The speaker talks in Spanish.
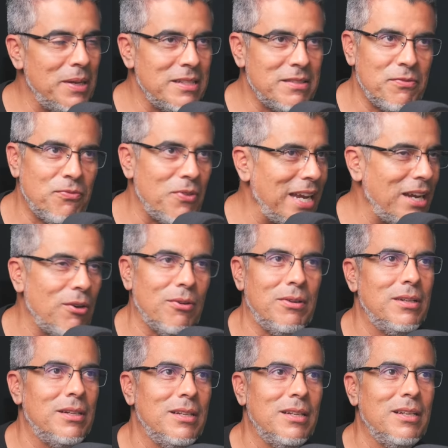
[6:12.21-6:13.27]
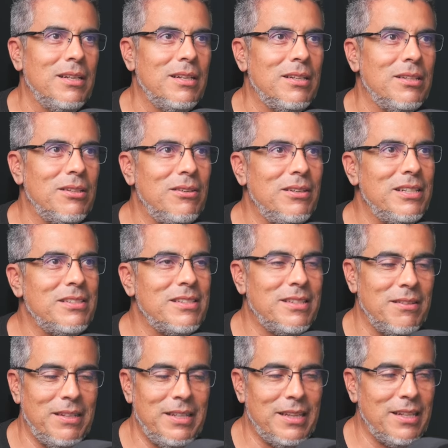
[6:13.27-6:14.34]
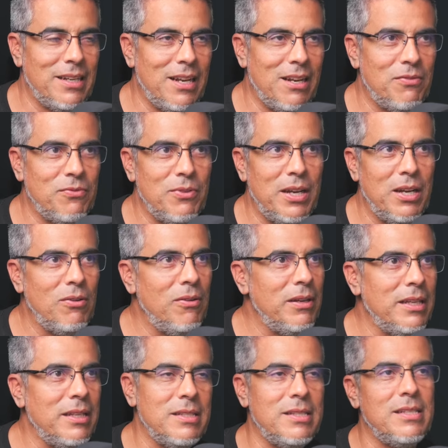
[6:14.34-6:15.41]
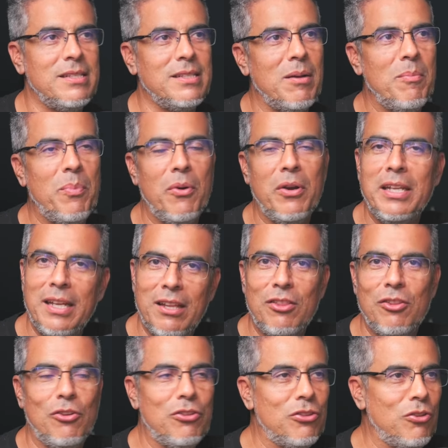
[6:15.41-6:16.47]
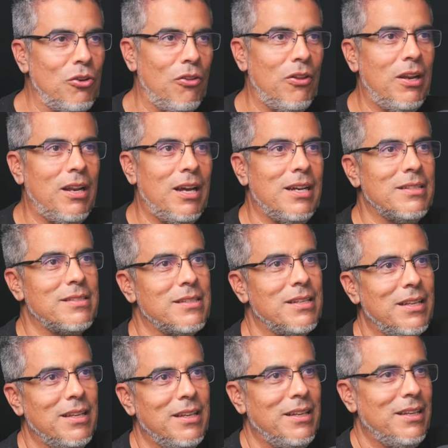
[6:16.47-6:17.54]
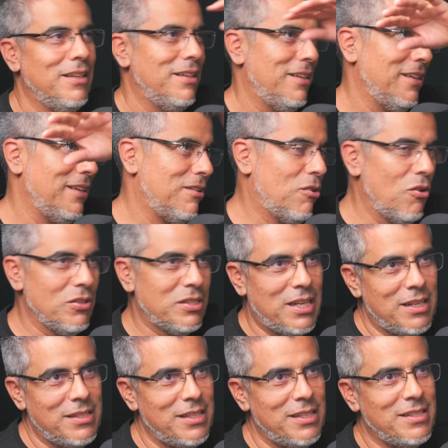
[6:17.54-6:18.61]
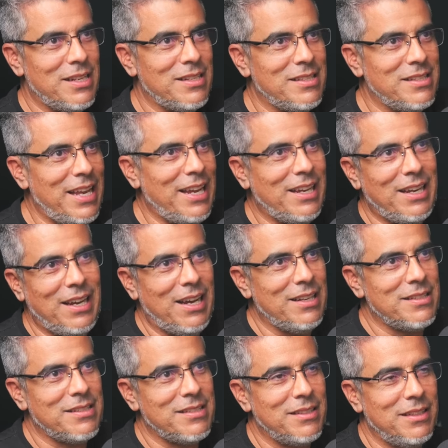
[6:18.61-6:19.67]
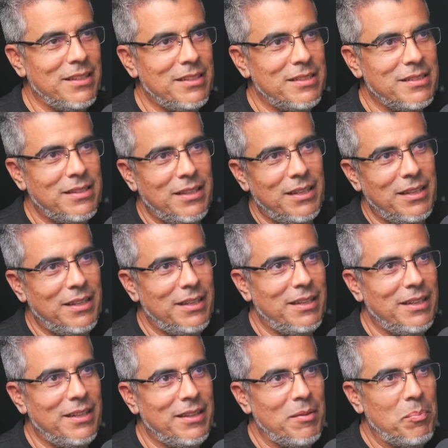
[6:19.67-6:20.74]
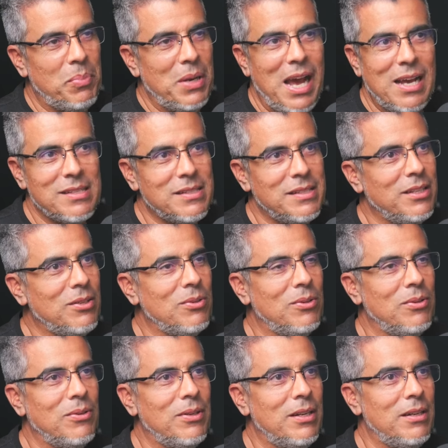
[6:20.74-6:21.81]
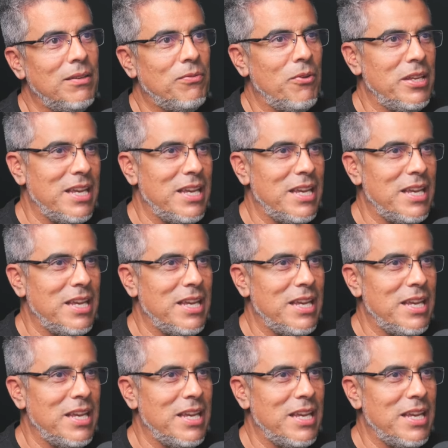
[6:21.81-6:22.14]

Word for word: es fuego. No, es literal fuego. Y si están poniendo todas las cosas estas secas, este, de plástico, el